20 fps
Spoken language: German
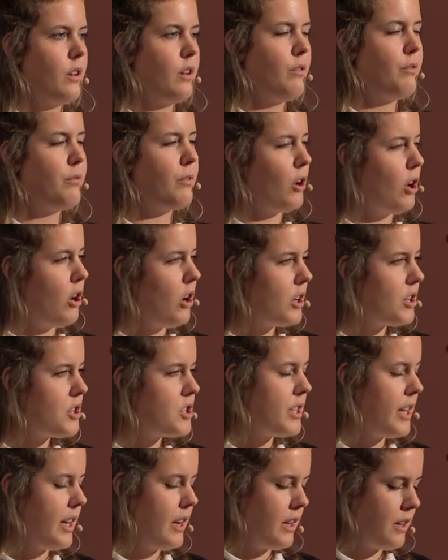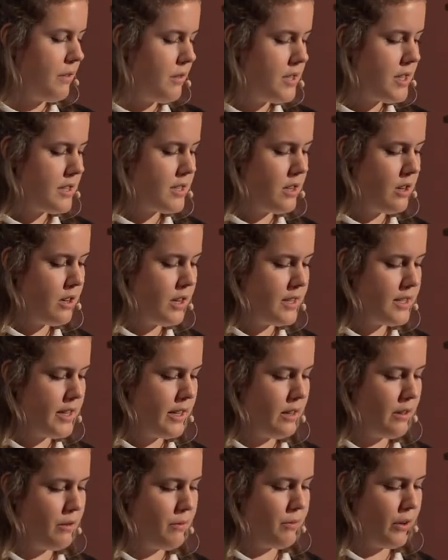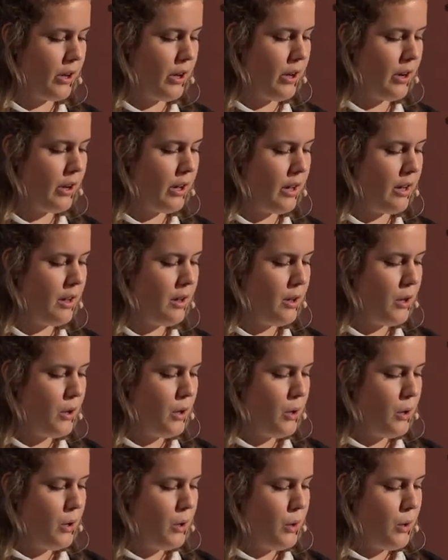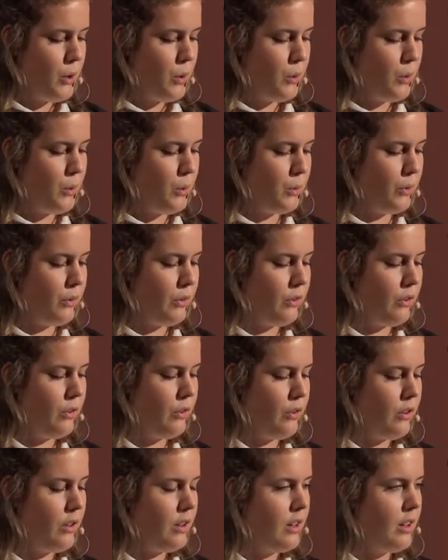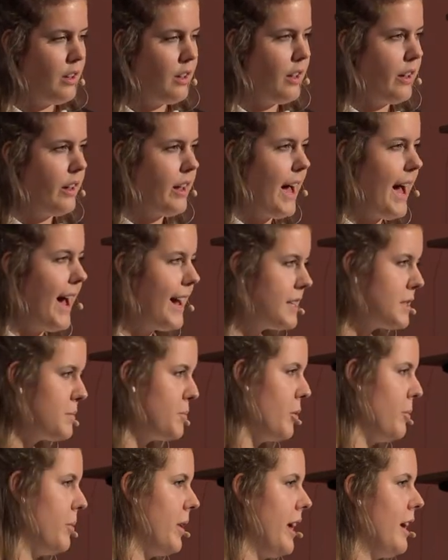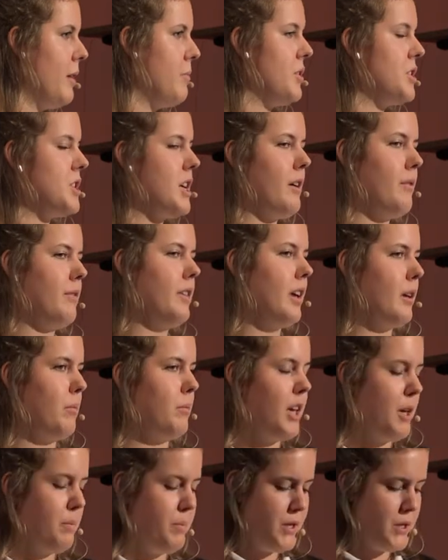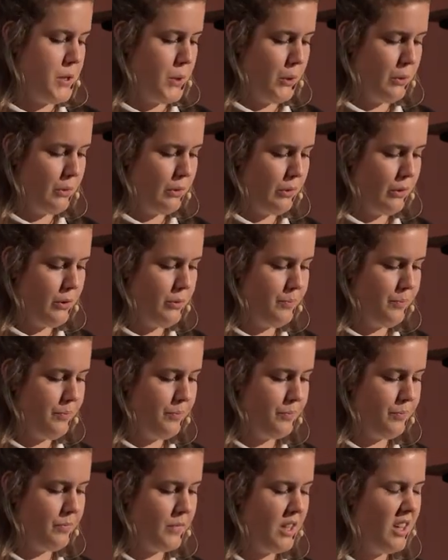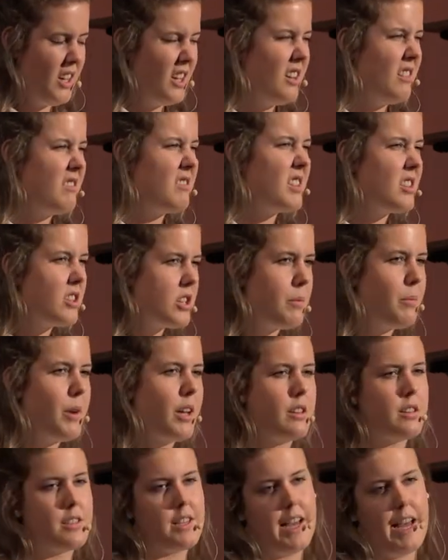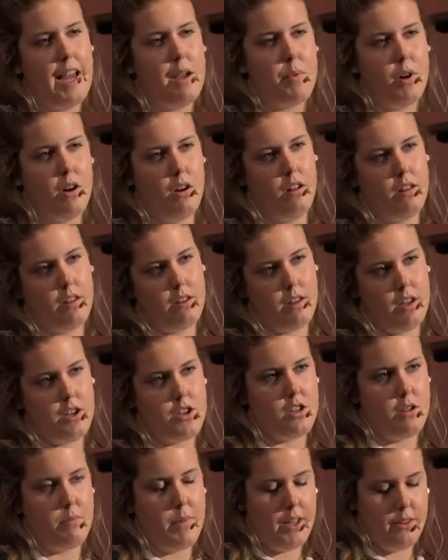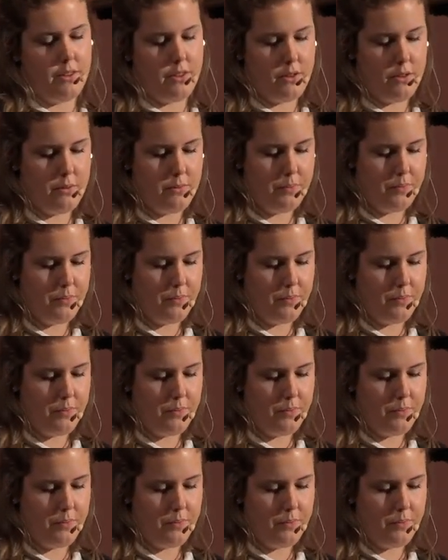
Fragen stellen, gewisse Sachen zu hinterfragen. Und ein Problem beschäftigt mich bis heute. Und das ist einfach das Keiben Alte Testament.